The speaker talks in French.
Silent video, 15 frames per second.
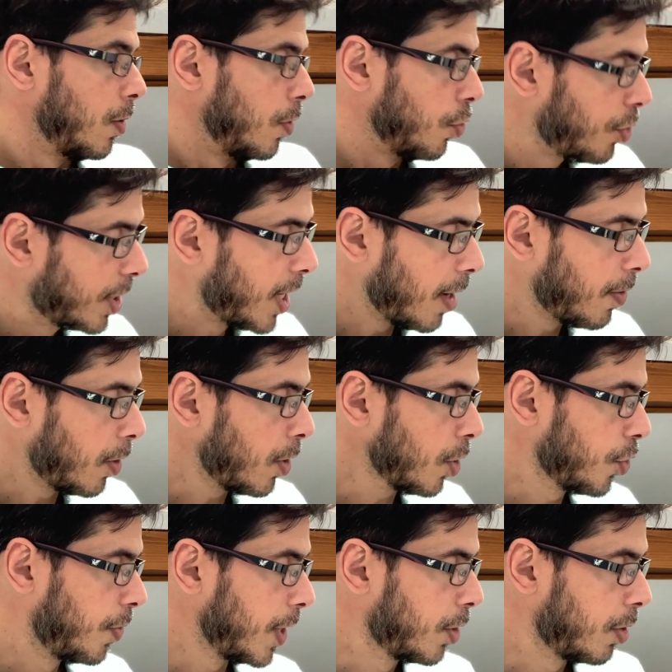Juste avant,
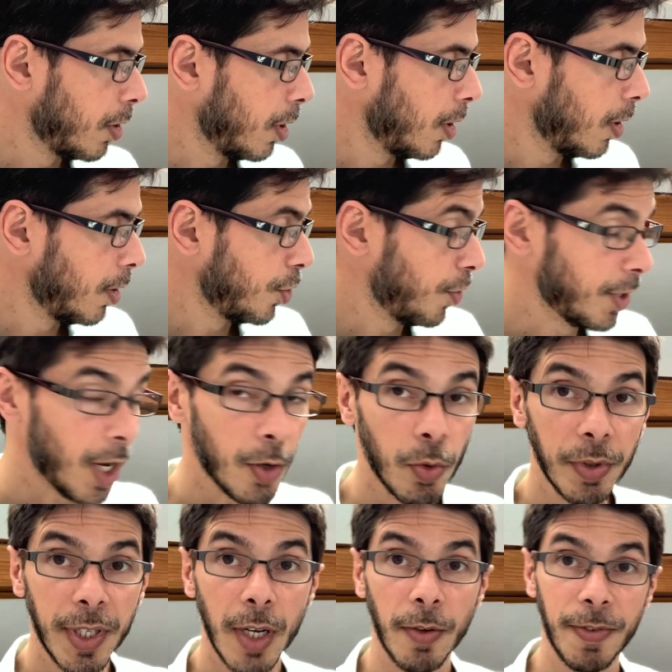je vais, te,
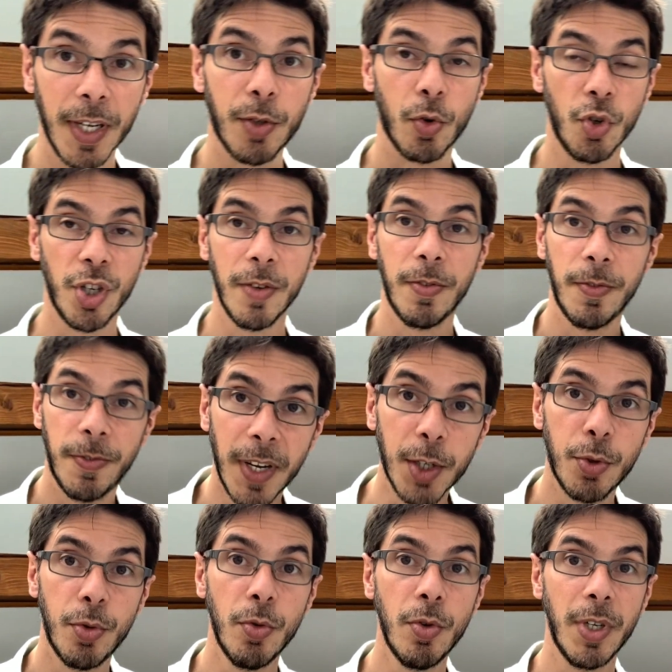raconter en fait ce que j'ai
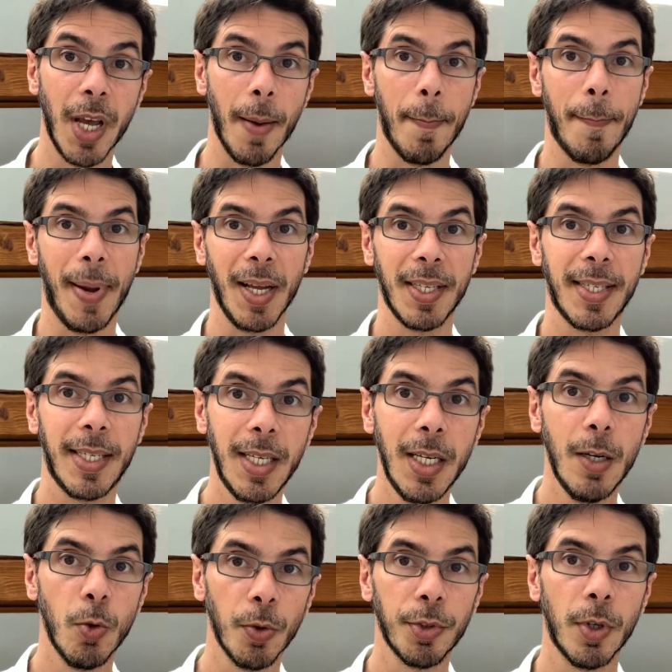vécu il n'y a pas si
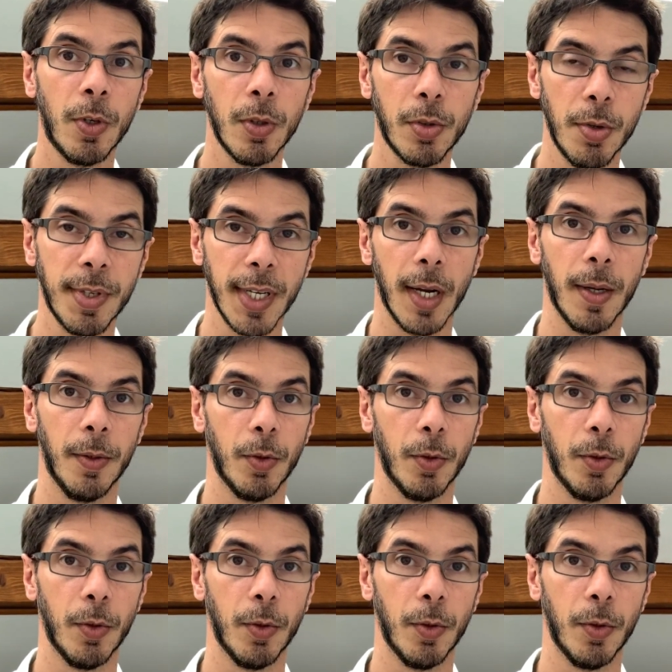longtemps que ça.